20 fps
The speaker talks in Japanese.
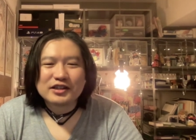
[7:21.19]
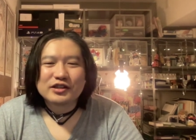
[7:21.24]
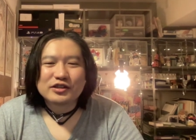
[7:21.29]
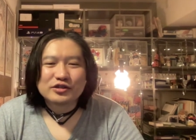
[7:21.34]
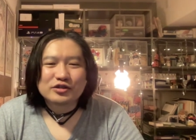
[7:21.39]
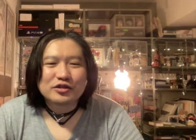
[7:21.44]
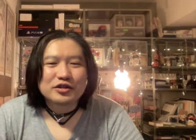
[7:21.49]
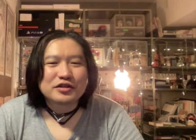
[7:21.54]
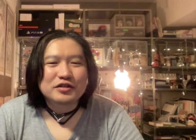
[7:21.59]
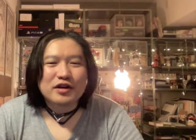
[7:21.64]

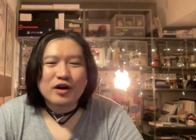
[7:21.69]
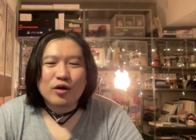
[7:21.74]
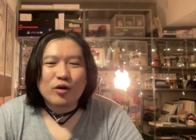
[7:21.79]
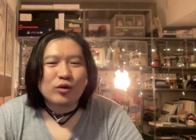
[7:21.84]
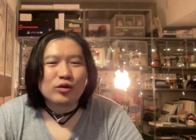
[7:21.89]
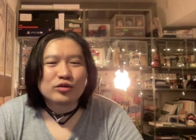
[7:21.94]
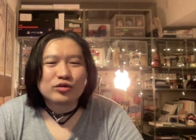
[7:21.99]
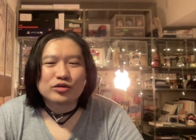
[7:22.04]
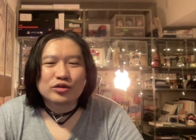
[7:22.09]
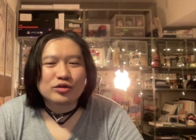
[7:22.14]
それでは
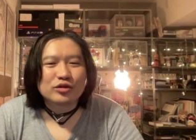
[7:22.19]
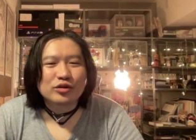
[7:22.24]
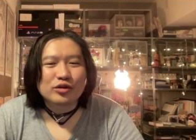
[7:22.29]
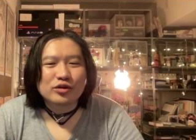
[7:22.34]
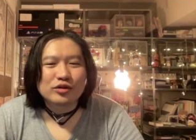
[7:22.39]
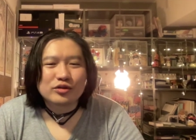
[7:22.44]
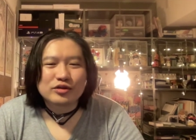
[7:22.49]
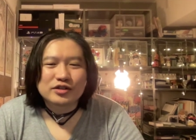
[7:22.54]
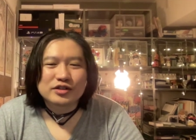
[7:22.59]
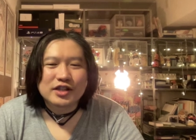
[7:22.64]
本当
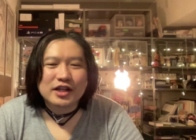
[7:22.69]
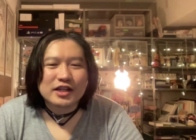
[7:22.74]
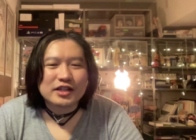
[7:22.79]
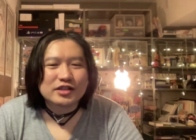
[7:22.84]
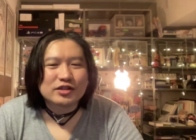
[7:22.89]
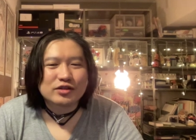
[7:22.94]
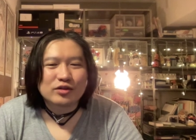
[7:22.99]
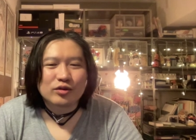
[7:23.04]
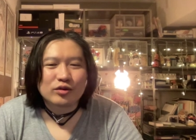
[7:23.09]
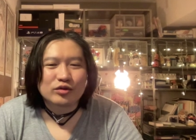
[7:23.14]
の政
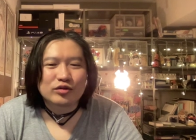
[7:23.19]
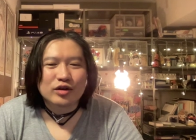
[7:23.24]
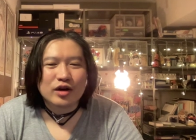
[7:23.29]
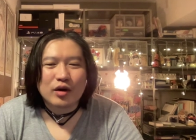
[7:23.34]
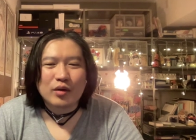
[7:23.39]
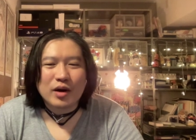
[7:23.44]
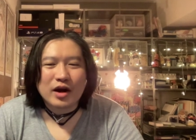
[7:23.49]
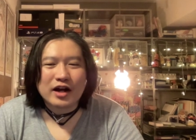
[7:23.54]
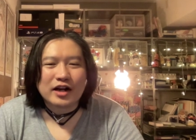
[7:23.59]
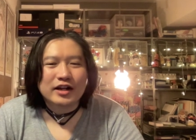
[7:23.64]
治のことは
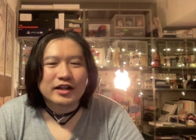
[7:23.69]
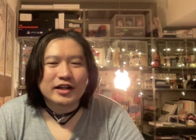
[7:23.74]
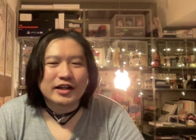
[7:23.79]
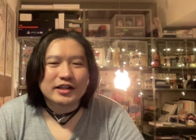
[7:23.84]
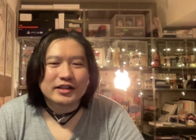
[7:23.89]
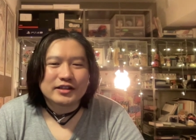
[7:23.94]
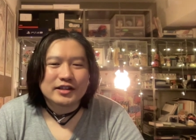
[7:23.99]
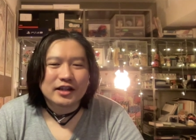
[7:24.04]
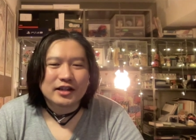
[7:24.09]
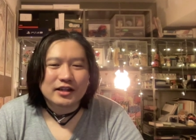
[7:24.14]
分からない
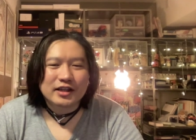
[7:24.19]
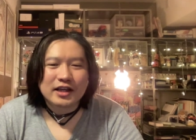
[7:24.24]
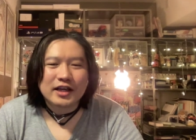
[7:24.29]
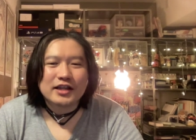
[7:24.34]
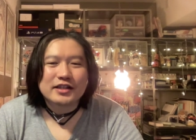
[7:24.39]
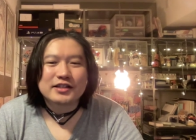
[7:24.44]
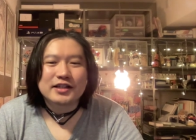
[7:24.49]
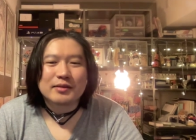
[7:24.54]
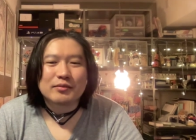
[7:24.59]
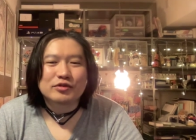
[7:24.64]
んで、
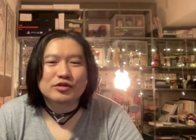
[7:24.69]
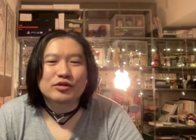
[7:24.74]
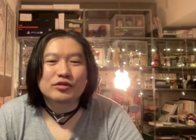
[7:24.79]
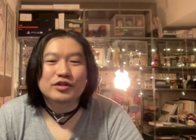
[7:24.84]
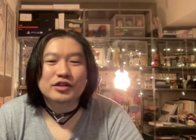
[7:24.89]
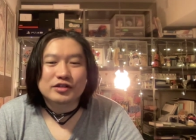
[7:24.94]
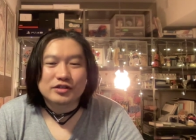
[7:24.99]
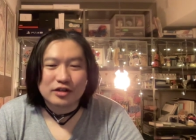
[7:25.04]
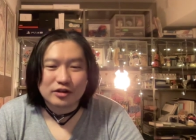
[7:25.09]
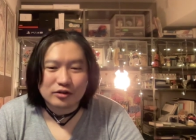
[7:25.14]
経済もそう
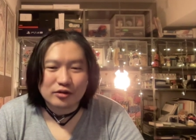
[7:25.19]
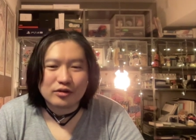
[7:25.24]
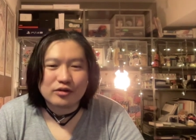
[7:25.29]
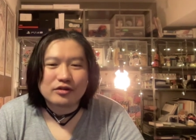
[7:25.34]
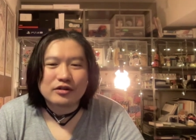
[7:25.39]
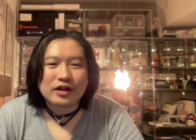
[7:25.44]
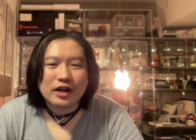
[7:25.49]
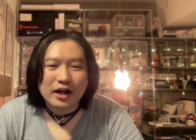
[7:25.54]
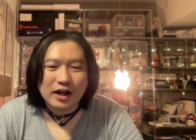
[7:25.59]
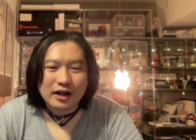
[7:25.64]
ですけど、
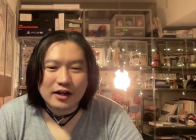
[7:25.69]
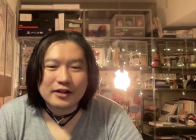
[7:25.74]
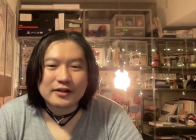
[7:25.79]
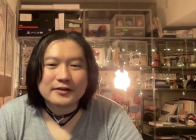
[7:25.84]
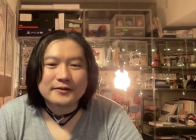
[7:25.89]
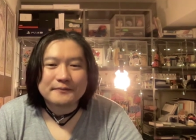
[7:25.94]
はい。